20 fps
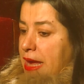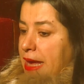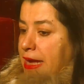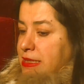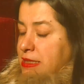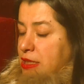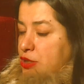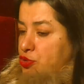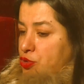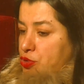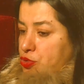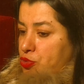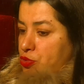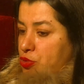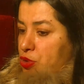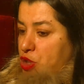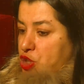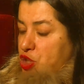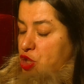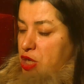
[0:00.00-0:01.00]
Et c'est
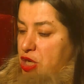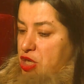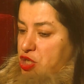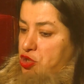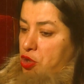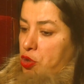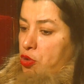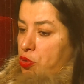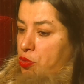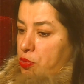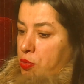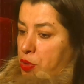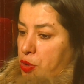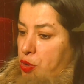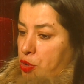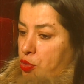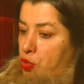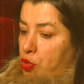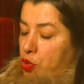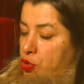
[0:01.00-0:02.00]
surtout les, gens,
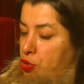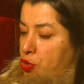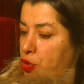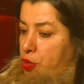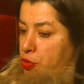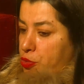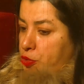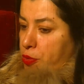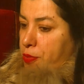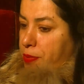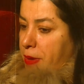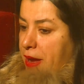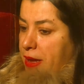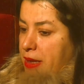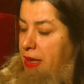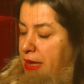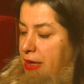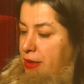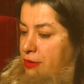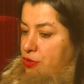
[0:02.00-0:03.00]
euh, au lieu de
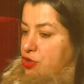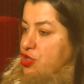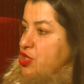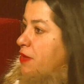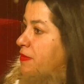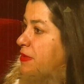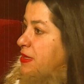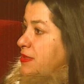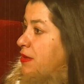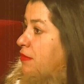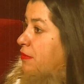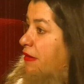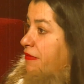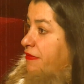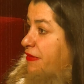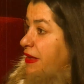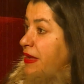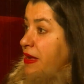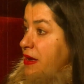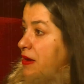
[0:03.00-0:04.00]
parler de Jamais sans ma
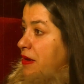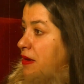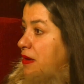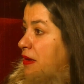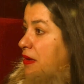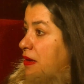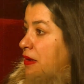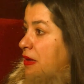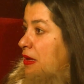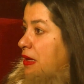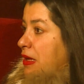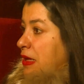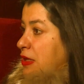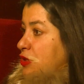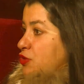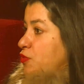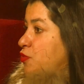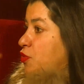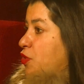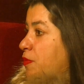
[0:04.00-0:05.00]
fille, et
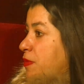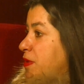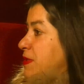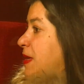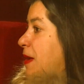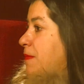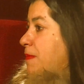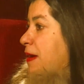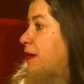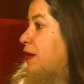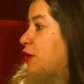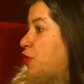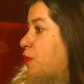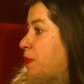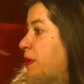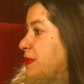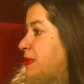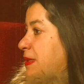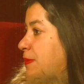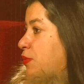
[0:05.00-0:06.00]
ils ont commencé à parler de
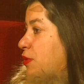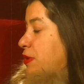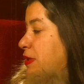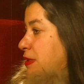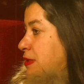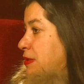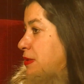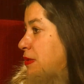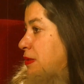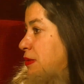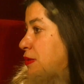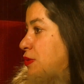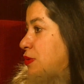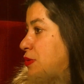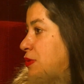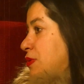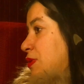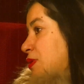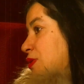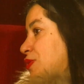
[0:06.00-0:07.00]
Persepolis,
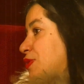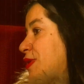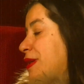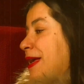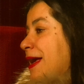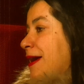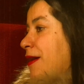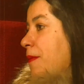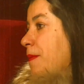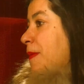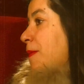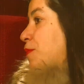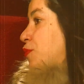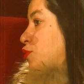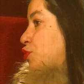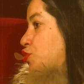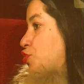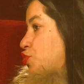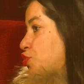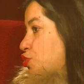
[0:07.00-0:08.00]
ce qui est quand même plus